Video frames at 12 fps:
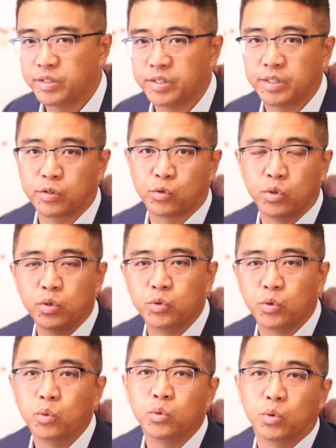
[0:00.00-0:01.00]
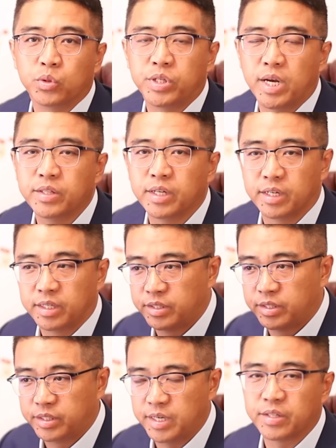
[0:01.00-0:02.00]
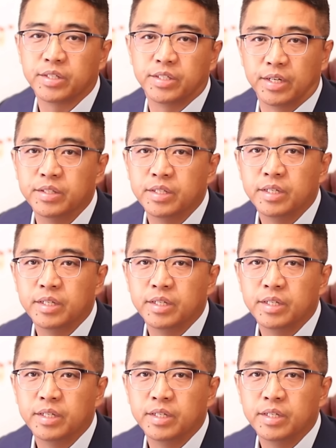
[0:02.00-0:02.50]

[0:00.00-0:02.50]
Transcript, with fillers: 这个所有有旅游签的 这样的人，